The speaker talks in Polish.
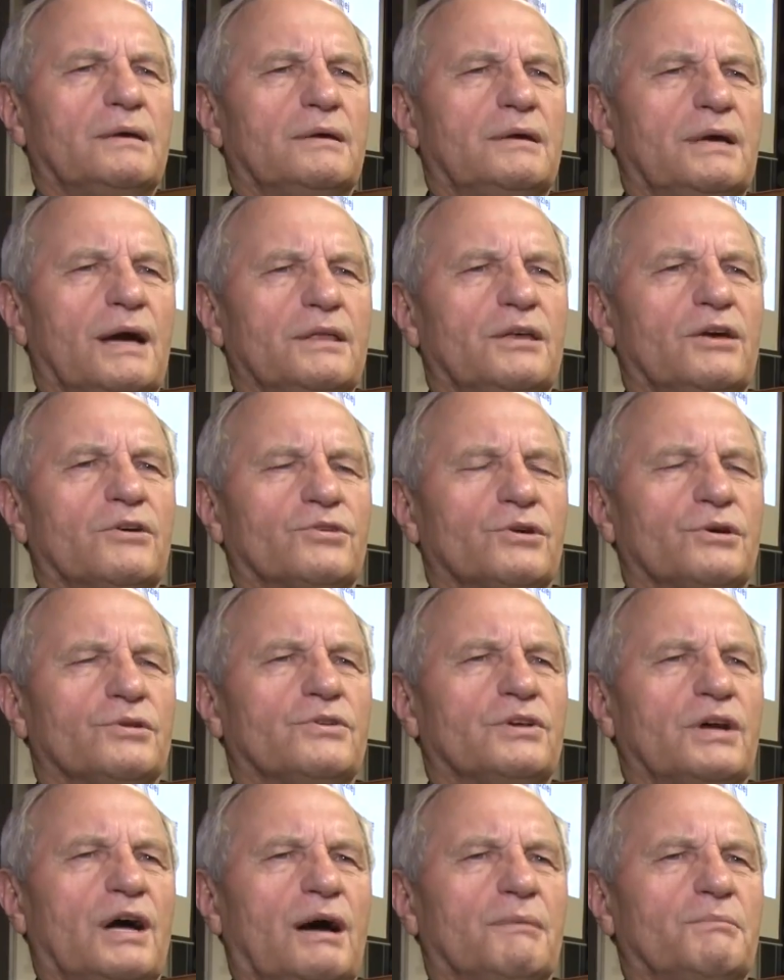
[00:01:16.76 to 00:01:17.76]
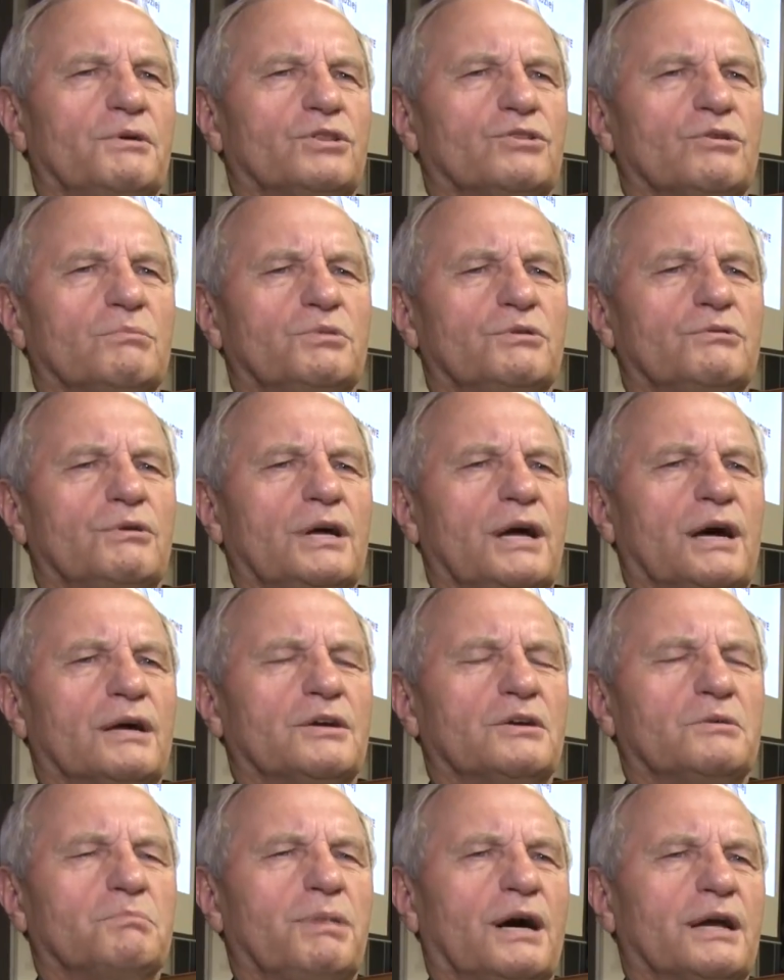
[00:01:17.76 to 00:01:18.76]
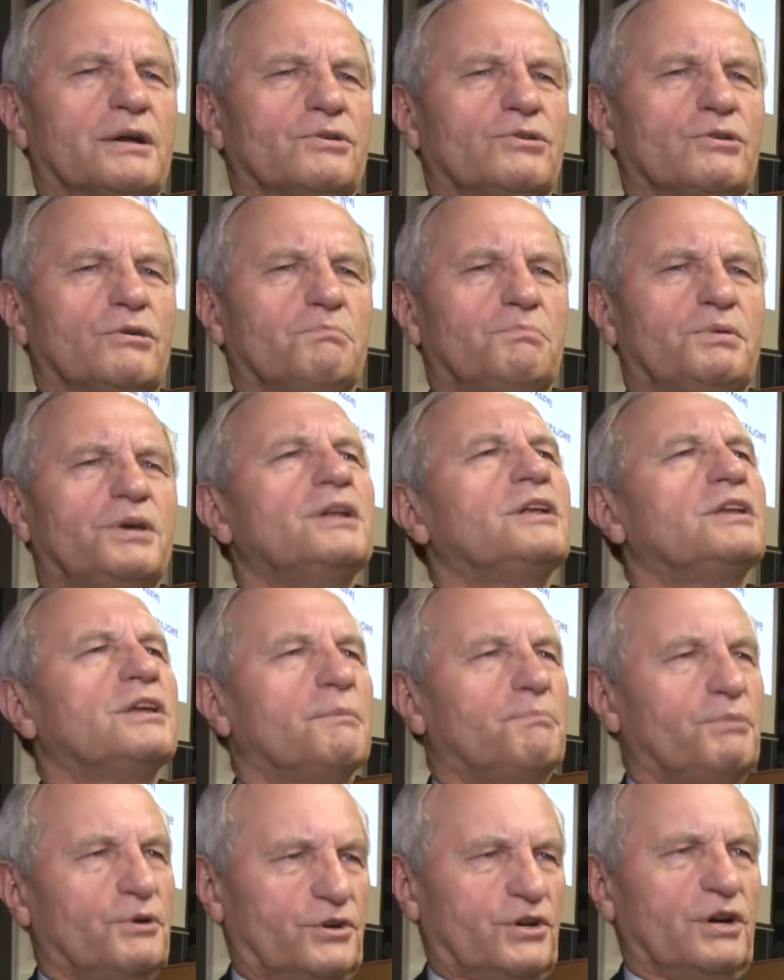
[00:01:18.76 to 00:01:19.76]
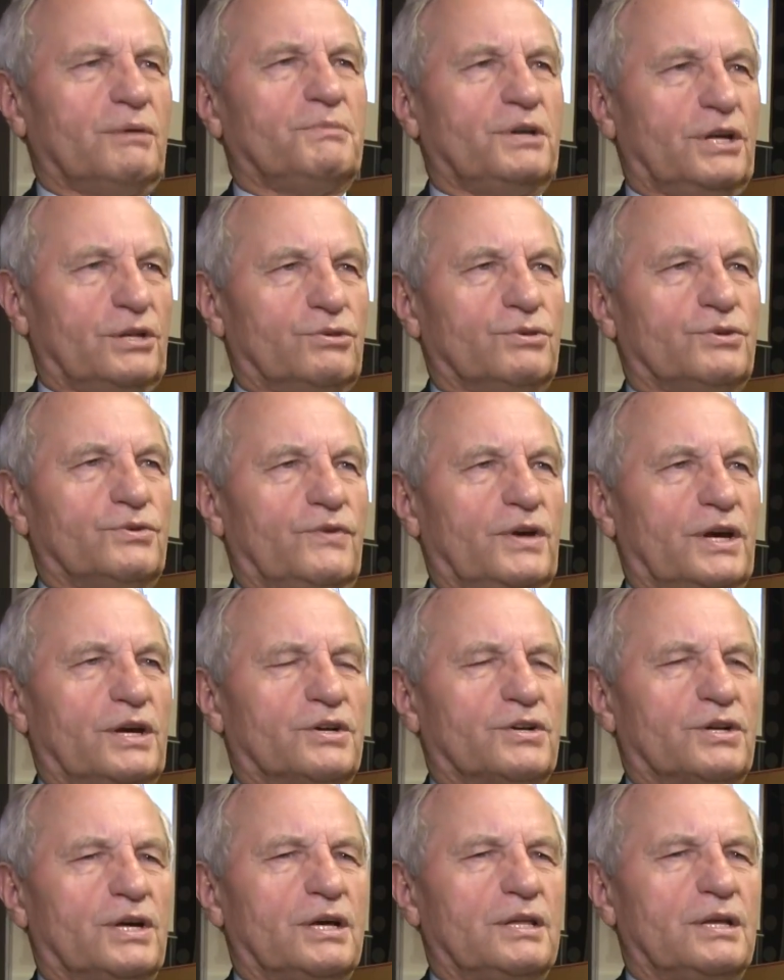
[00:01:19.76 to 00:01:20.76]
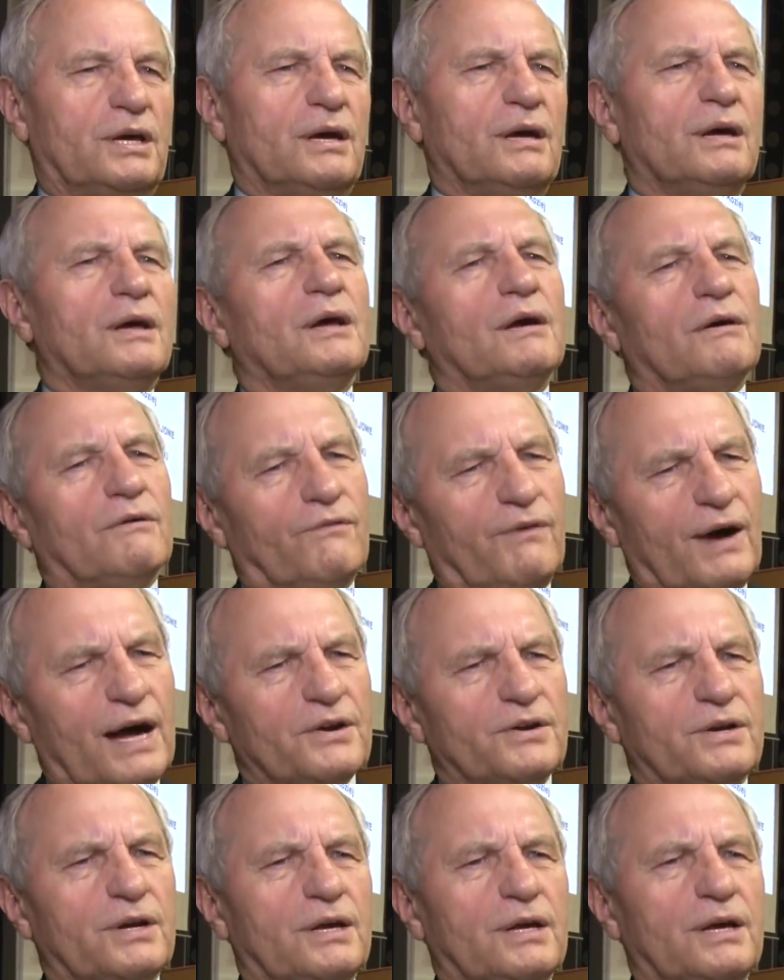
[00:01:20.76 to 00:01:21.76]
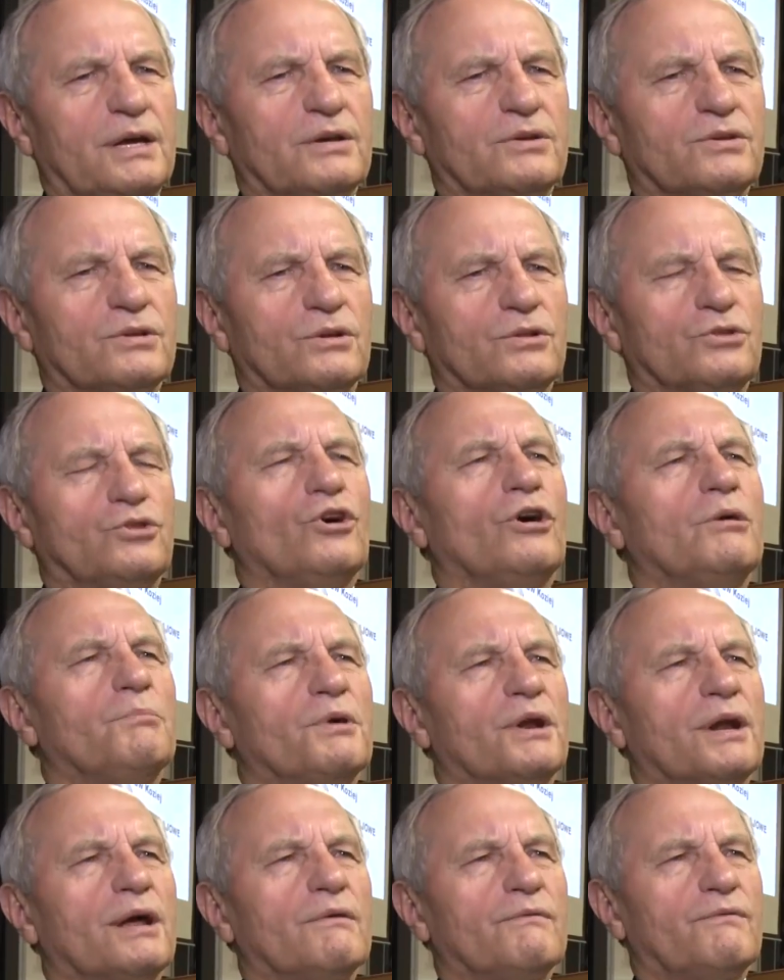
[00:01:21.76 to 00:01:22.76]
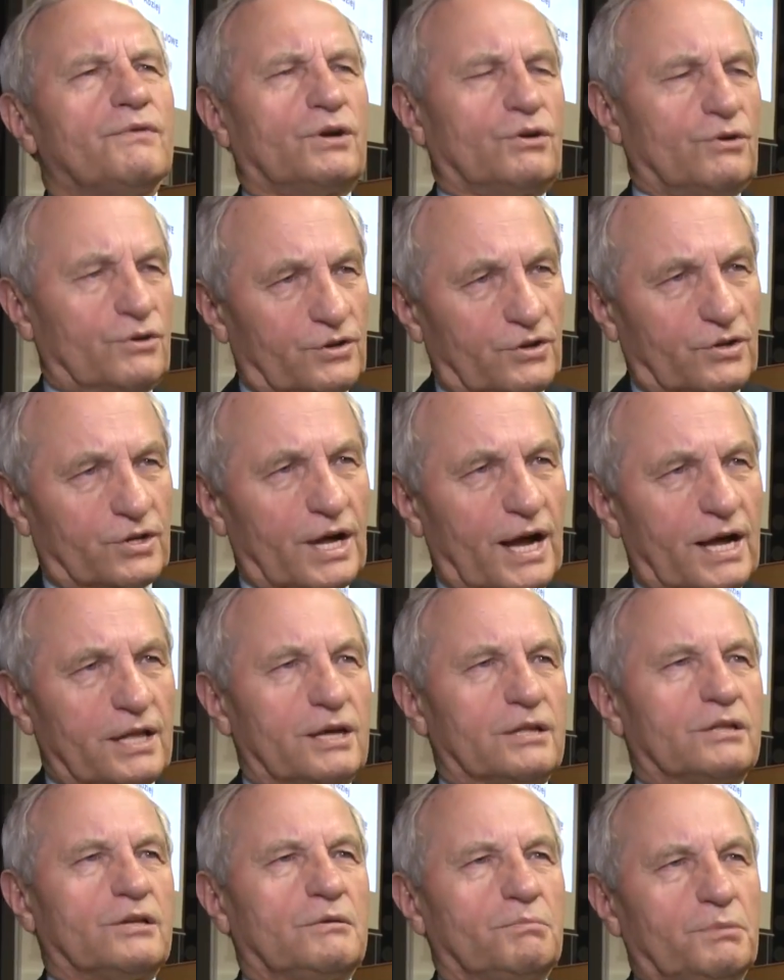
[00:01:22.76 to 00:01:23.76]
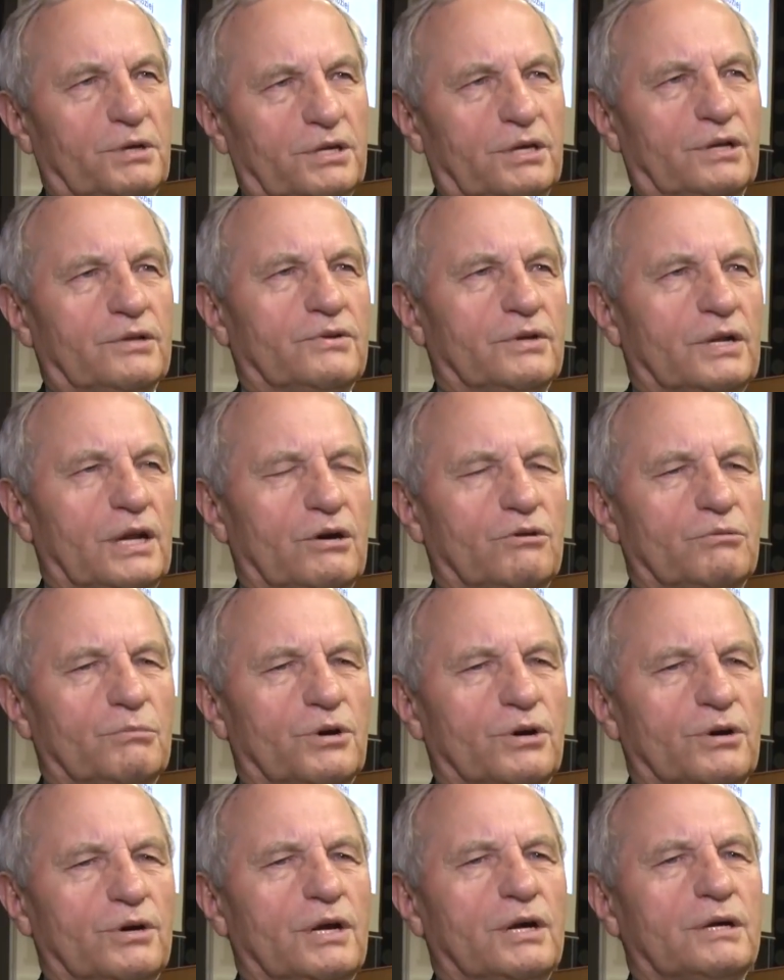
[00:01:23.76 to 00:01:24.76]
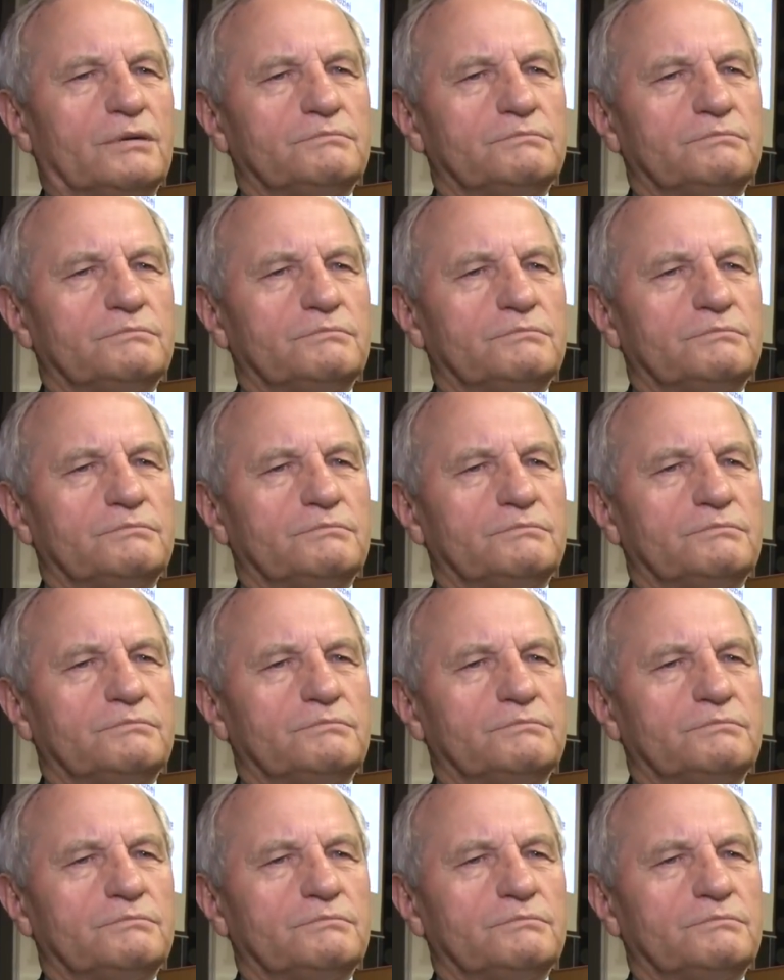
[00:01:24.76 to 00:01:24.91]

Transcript: ja nie sądzę, aby to było jakieś bardzo pilnie potrzebne to zwiększenie. Ważne jest dobre wykorzystanie tych pieniędzy na obronę,